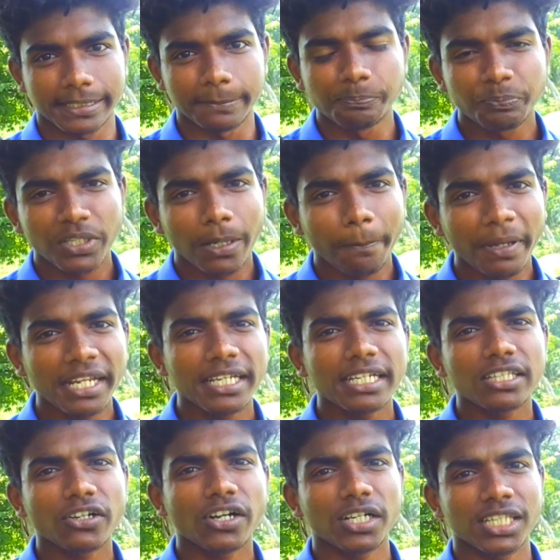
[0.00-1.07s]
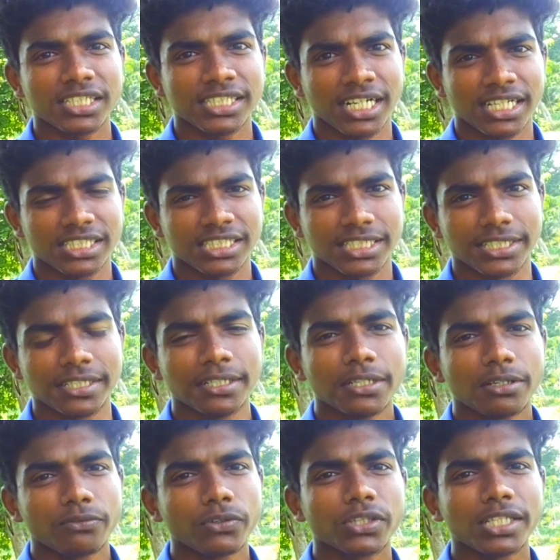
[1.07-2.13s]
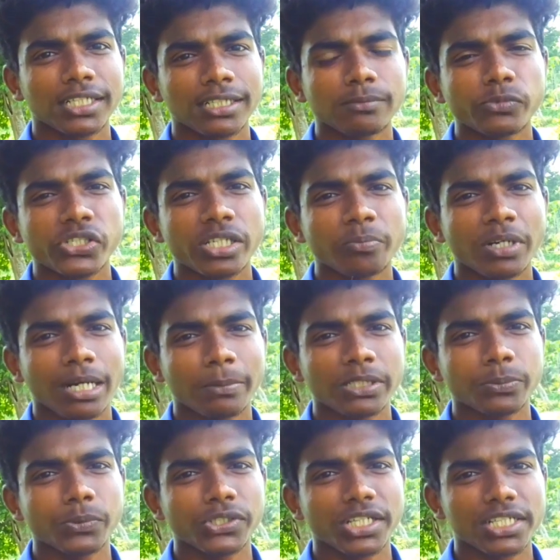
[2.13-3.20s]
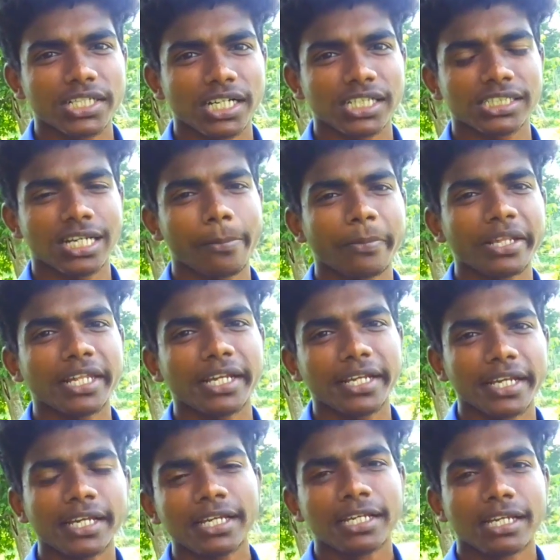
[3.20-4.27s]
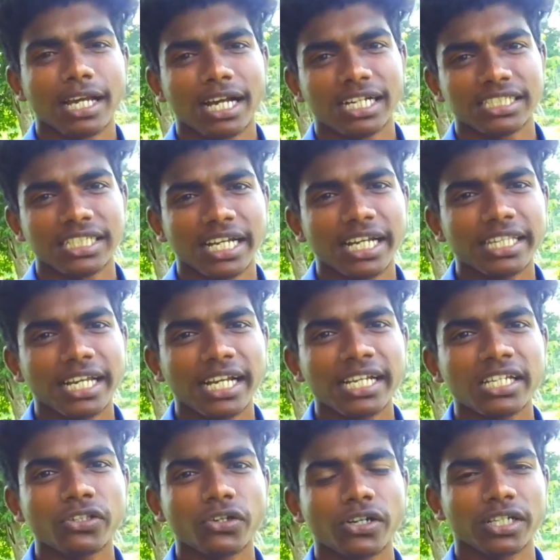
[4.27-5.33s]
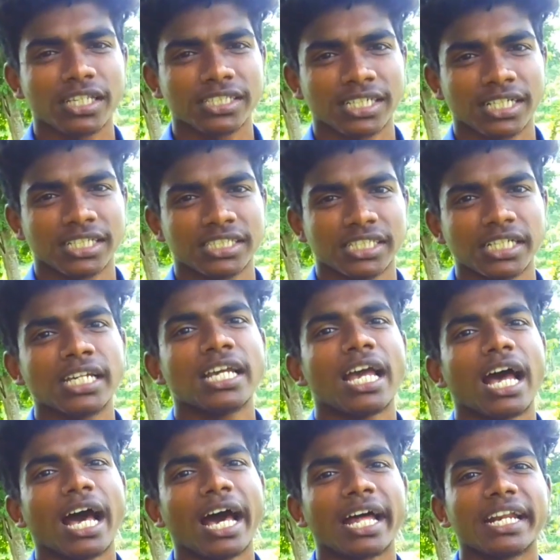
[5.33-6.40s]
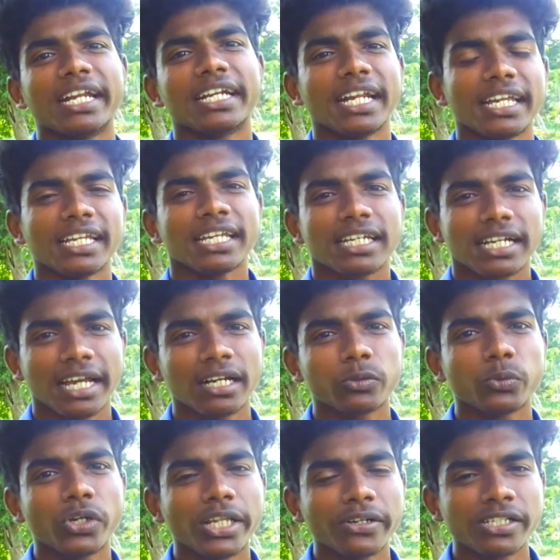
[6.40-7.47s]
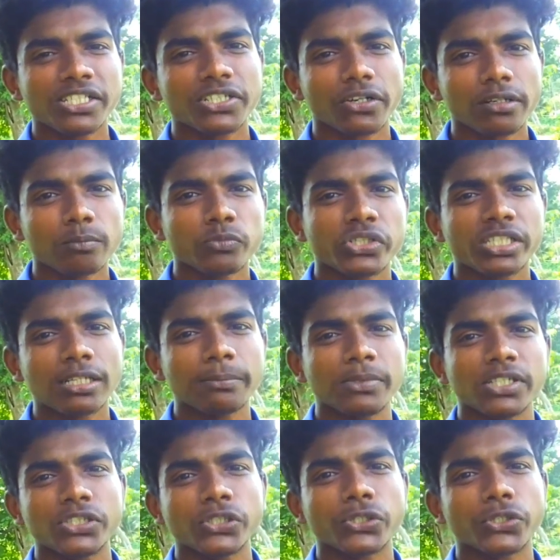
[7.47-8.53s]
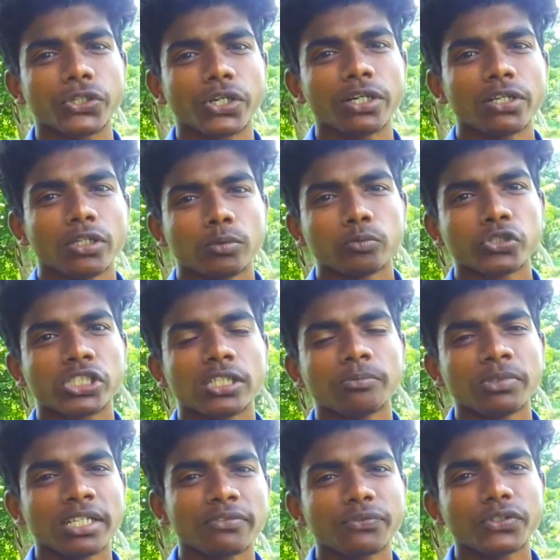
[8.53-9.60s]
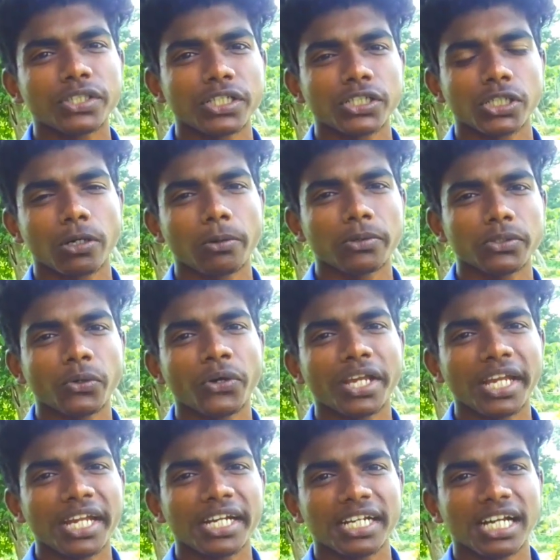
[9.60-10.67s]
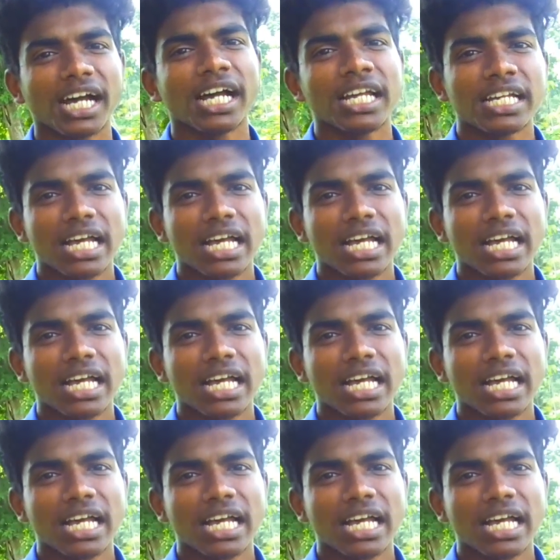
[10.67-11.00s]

আছে মানে কৃতজ্ঞতা জানাচ্ছে প্রত্যেকটা মুসলিম নামাজ পড়তেছে আর সামনে থেকে ছায়া তাকে কৃতজ্ঞতা জানাচ্ছে আর এটাই কেন উইলিয়ামসন মুসলিমদের জন্য মুসলিমদের প্রতি সহবত হয়ে এটা